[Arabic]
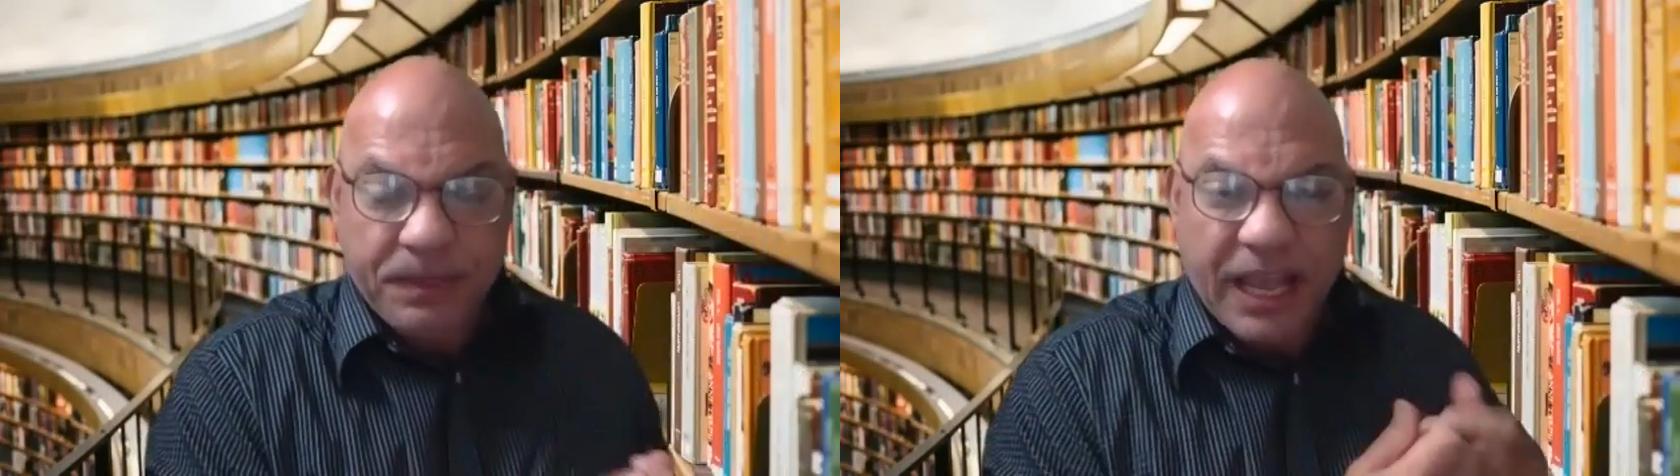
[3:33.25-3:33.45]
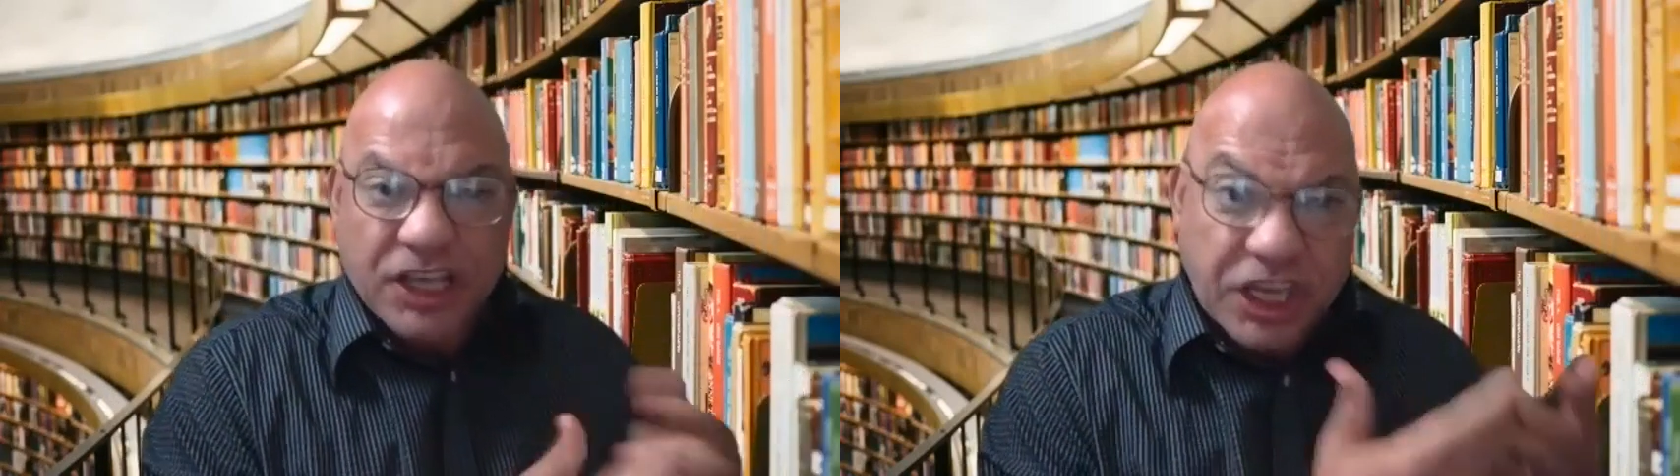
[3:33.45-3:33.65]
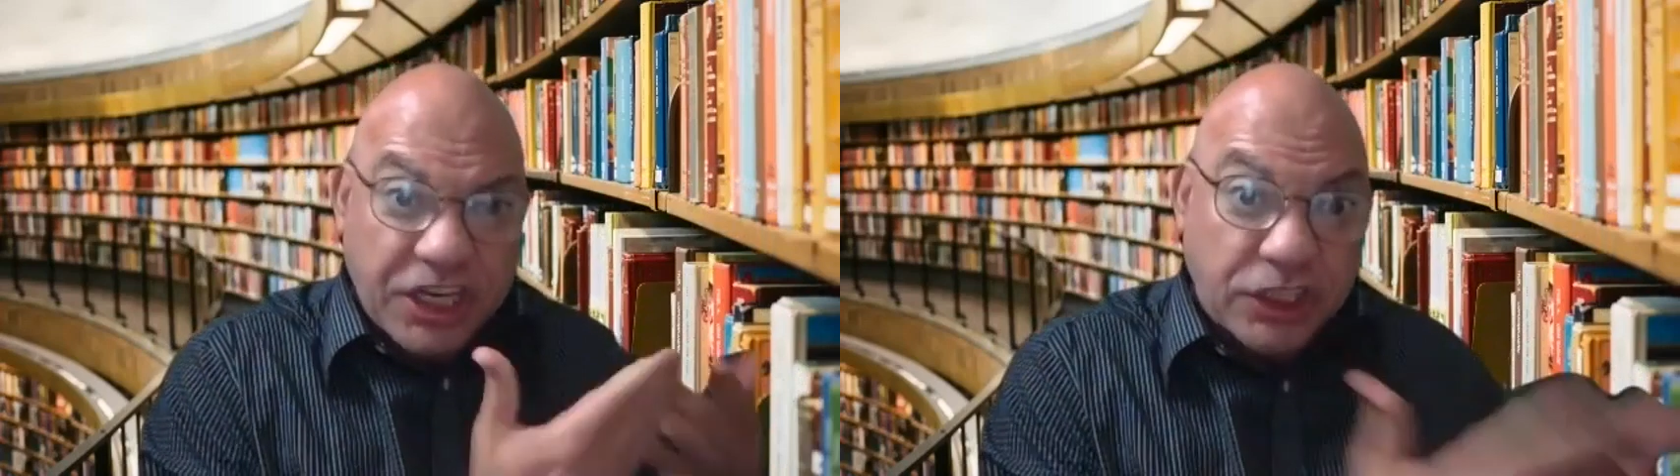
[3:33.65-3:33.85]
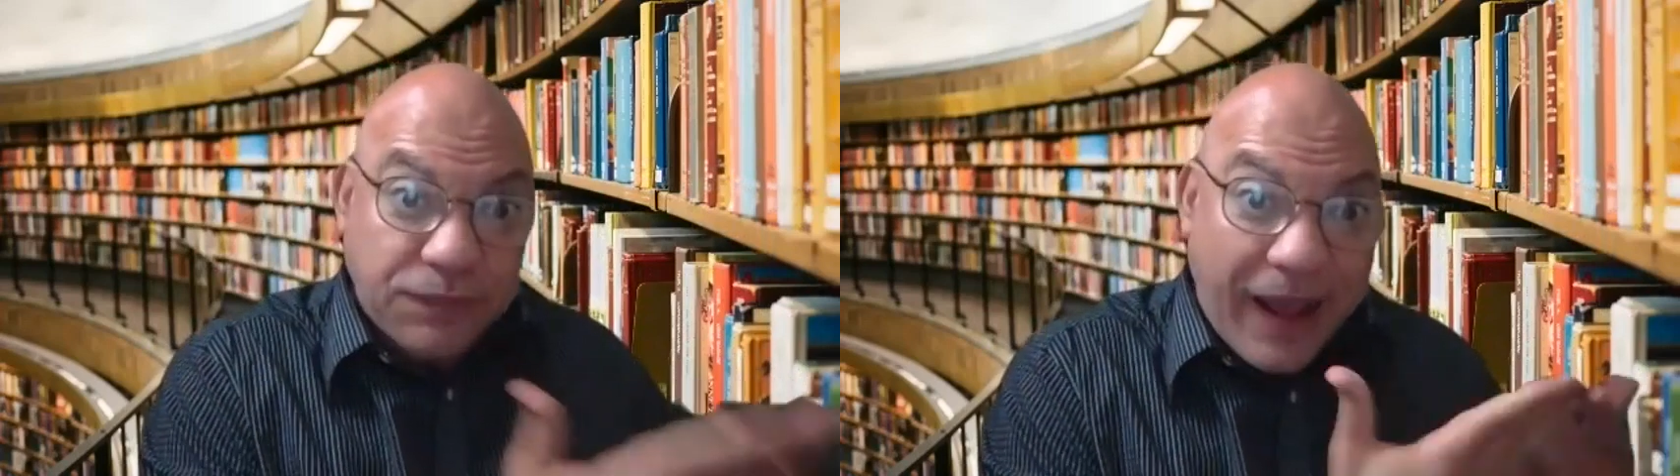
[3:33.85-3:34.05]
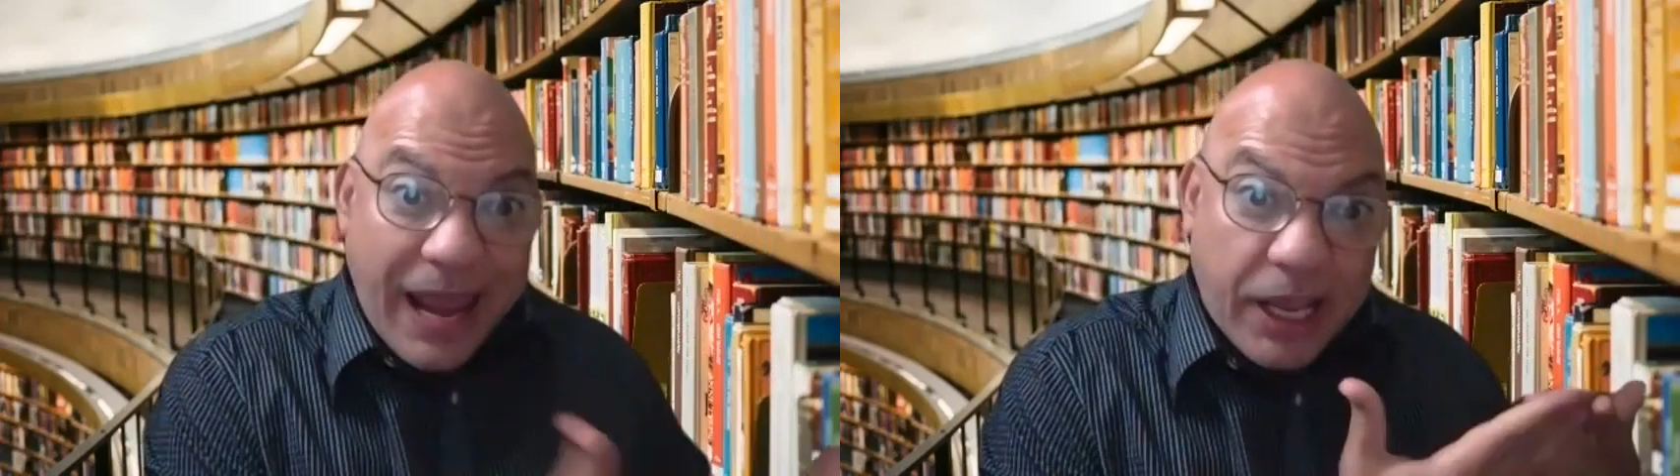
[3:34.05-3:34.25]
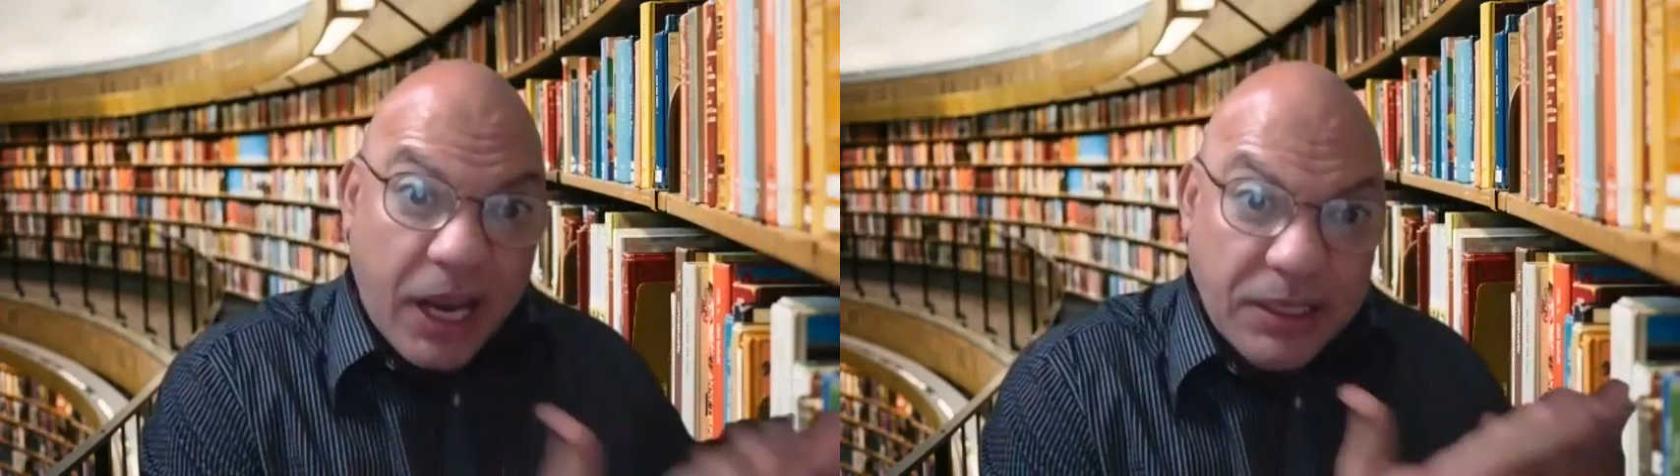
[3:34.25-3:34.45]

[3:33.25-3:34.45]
عشان يدفع لك